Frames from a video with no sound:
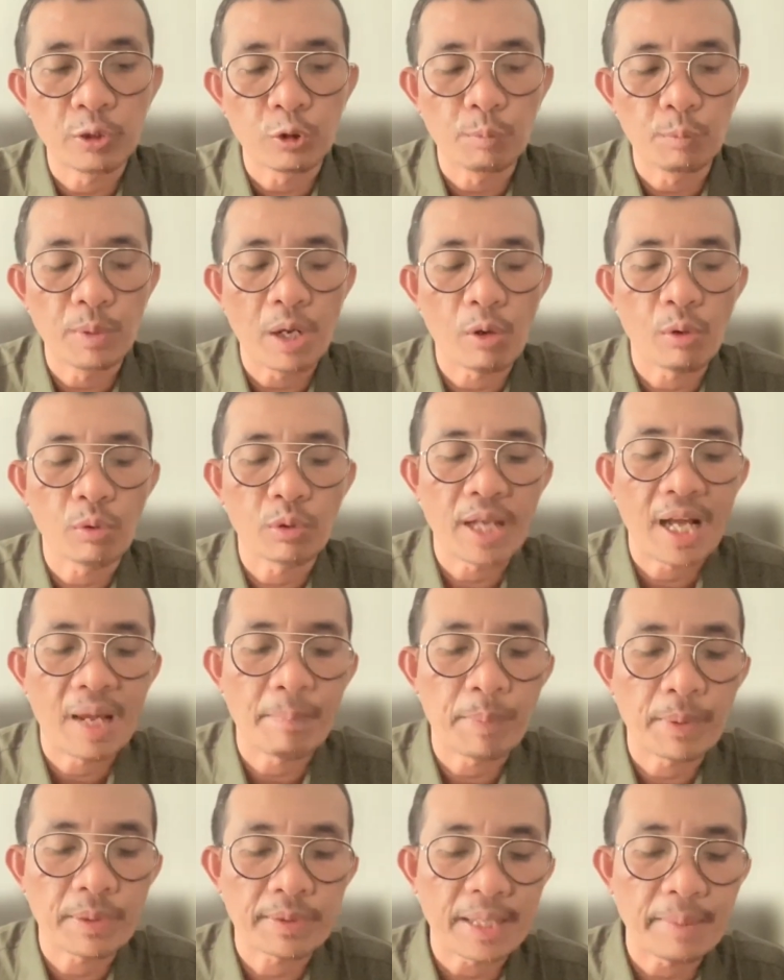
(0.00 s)
itu baru
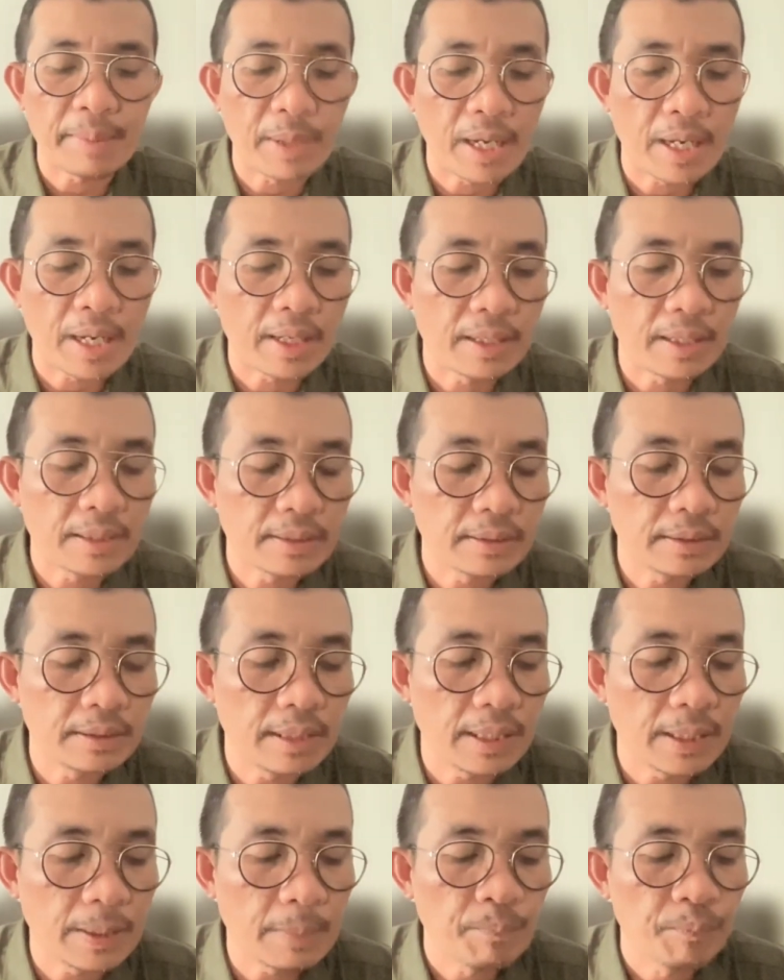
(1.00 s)
tahap pertama
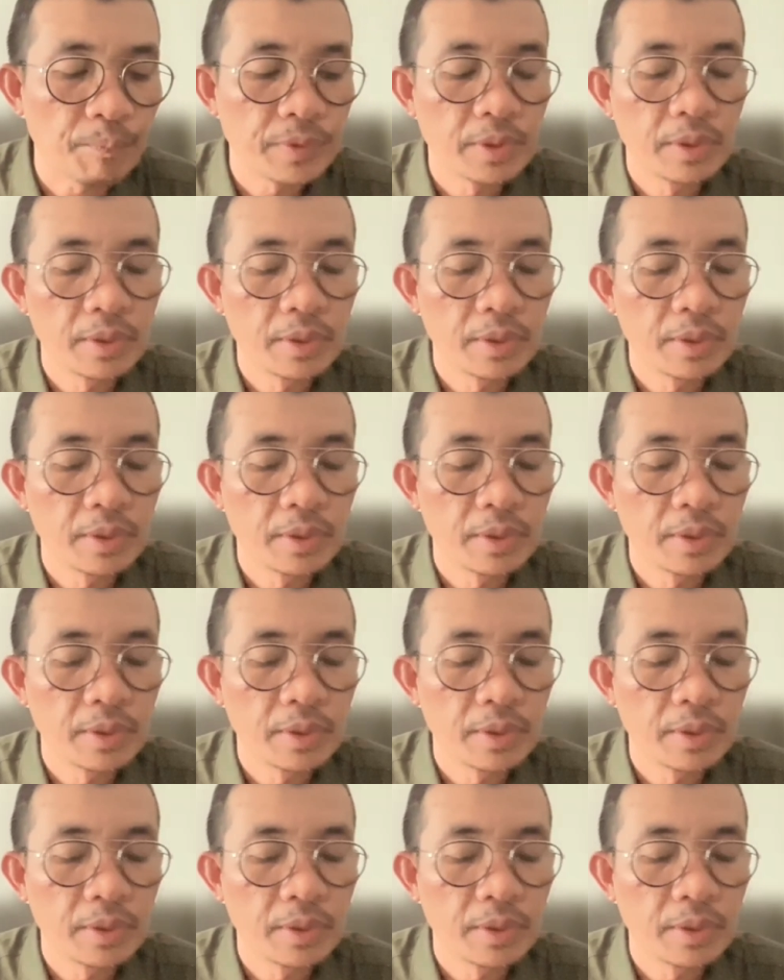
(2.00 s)
ya.